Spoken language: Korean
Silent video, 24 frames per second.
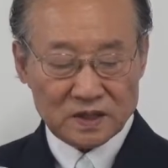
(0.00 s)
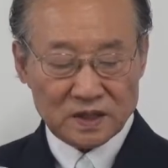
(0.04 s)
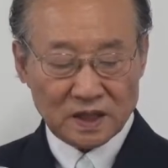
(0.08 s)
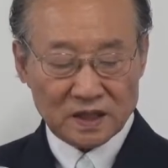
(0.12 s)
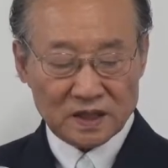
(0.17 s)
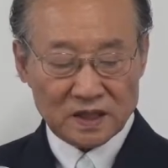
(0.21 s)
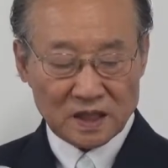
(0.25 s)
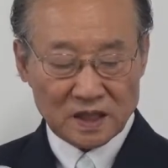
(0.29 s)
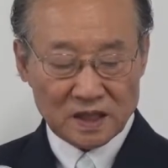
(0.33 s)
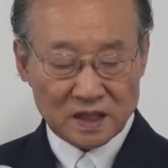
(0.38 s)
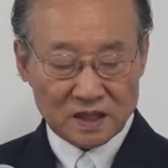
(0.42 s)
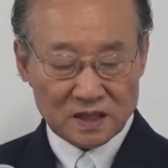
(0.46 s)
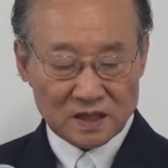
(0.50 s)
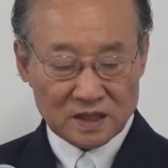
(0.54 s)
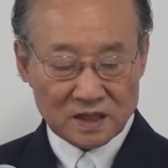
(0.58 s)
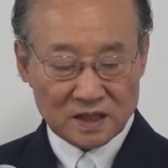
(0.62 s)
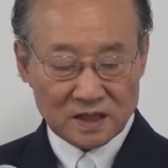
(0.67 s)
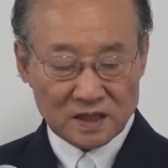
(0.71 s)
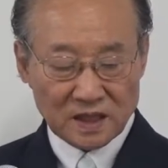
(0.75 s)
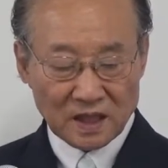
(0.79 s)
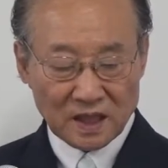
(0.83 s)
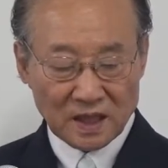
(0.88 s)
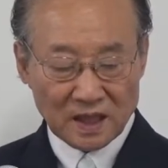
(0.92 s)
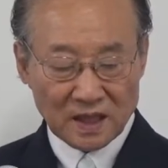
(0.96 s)
자들이
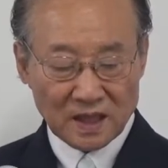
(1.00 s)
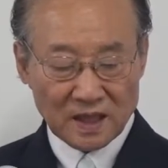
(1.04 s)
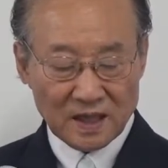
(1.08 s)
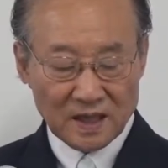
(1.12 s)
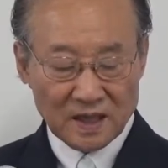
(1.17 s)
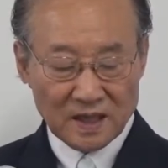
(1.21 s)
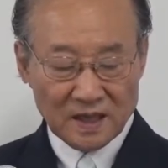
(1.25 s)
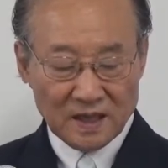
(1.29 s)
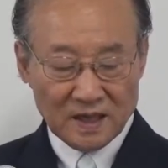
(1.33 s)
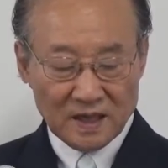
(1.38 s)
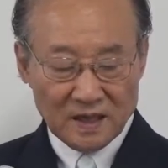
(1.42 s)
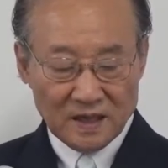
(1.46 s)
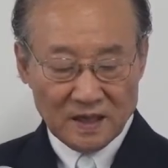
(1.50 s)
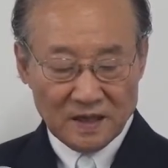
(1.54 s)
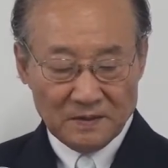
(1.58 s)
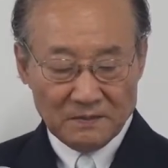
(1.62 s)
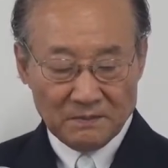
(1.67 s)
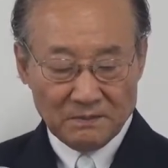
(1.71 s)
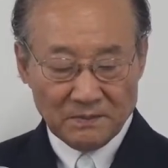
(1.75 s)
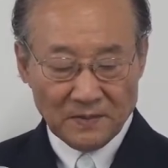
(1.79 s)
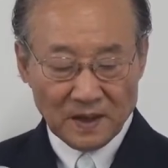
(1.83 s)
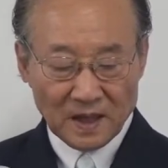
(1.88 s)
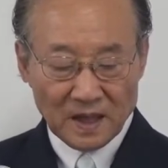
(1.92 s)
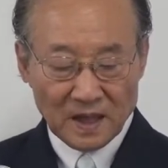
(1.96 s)
있는데
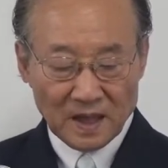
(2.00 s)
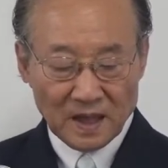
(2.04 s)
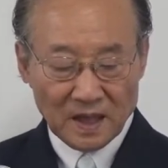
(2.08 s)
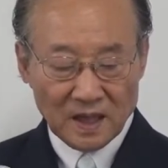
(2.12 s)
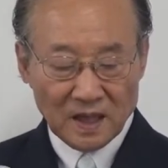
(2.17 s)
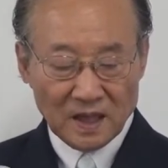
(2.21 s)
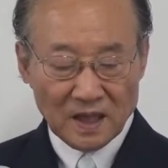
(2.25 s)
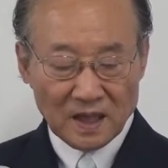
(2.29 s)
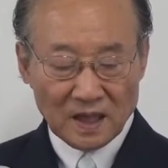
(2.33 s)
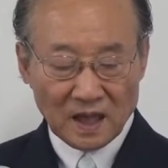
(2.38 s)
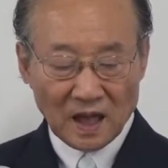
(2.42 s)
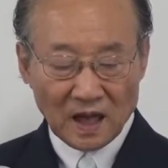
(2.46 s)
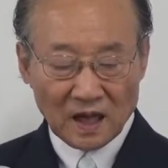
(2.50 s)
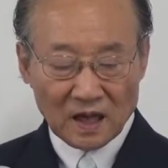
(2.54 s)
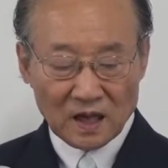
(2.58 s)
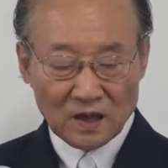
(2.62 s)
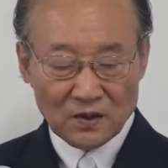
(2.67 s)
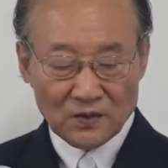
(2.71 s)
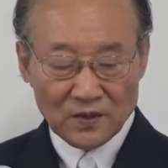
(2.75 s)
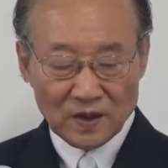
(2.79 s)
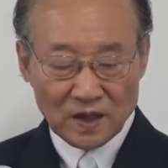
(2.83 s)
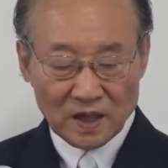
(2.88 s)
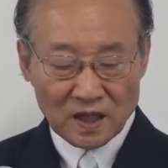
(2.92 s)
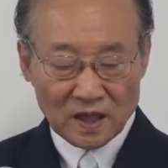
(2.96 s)
매일
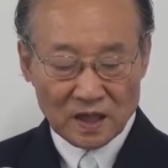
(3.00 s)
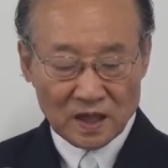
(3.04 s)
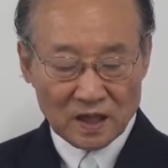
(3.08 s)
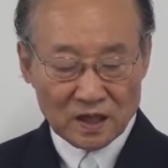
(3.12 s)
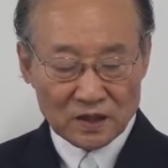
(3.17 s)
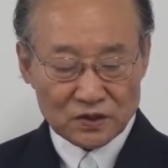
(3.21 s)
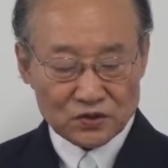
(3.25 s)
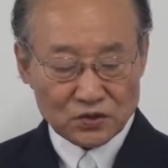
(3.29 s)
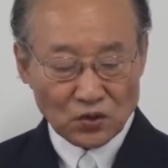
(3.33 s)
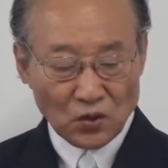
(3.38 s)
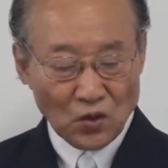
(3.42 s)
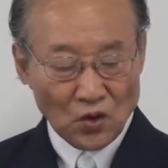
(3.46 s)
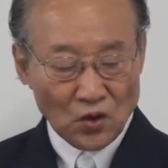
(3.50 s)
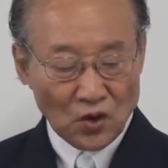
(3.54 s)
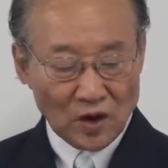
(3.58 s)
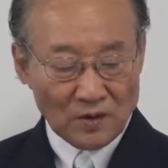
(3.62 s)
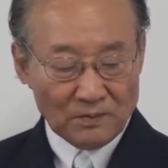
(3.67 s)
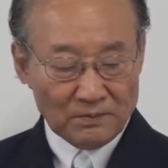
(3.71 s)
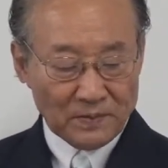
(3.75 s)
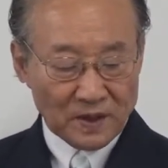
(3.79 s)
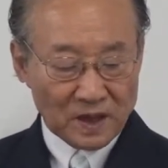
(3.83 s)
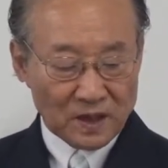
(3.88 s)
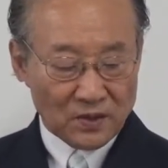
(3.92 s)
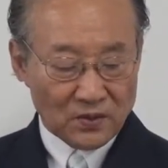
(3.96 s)
나를 위하여 소
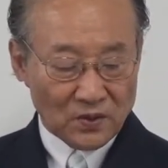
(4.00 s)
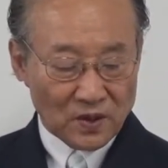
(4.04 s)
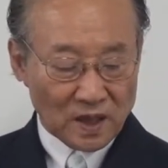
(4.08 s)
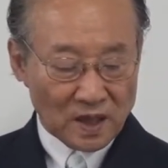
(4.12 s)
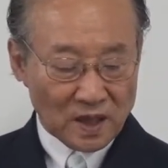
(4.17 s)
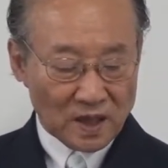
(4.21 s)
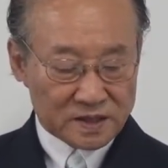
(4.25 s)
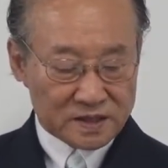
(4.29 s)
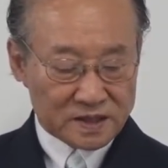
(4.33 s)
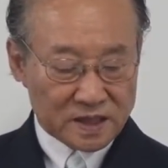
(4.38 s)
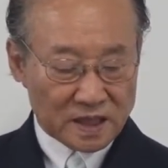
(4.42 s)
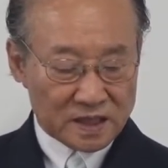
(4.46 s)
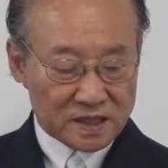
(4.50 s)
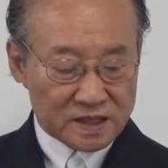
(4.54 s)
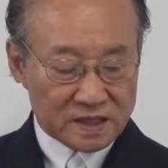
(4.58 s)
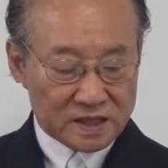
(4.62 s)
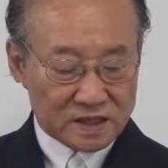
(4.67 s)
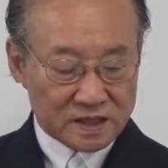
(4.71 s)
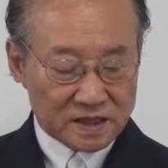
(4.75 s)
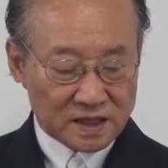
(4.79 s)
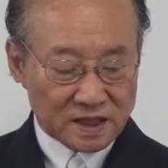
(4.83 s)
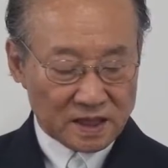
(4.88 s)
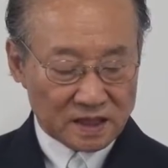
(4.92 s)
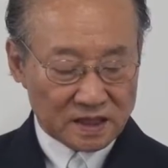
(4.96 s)
한 마리와
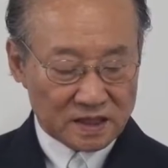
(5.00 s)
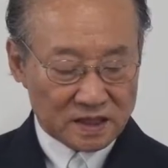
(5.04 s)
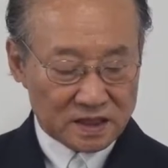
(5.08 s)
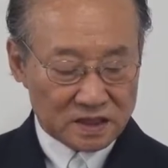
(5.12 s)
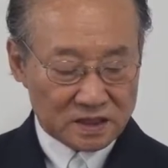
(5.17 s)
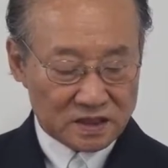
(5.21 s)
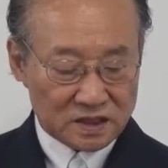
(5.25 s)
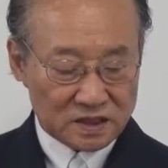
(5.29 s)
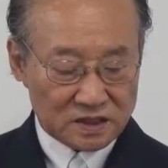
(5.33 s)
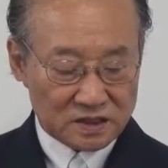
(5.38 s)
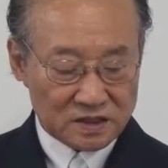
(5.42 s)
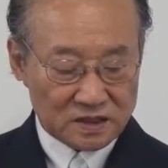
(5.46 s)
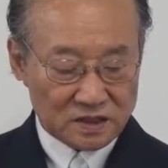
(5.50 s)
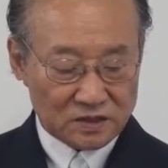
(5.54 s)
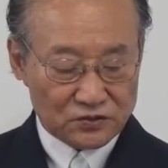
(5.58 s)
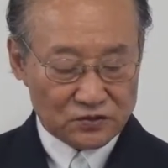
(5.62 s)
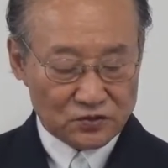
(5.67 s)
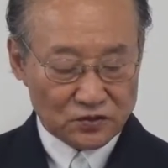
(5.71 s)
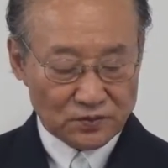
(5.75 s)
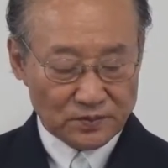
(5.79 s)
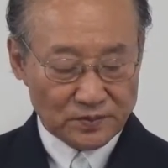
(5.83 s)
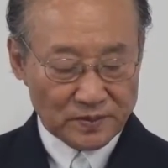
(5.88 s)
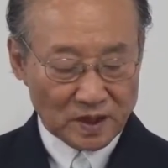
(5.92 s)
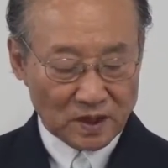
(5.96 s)
살찐 양여섯을
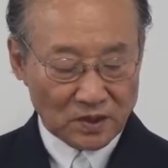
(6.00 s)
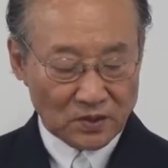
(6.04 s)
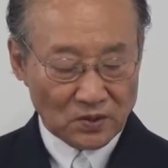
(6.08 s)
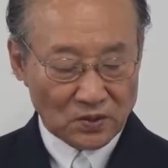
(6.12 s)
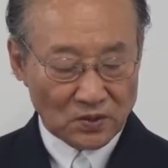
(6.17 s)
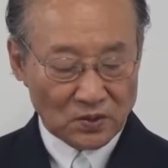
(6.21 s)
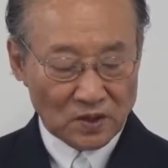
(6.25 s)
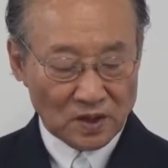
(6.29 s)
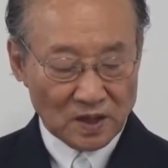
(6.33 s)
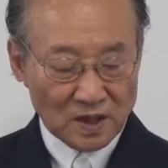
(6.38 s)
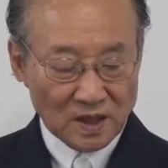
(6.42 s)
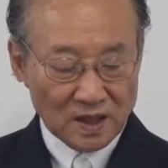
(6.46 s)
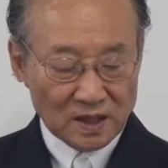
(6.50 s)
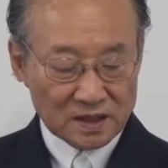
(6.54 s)
준비하고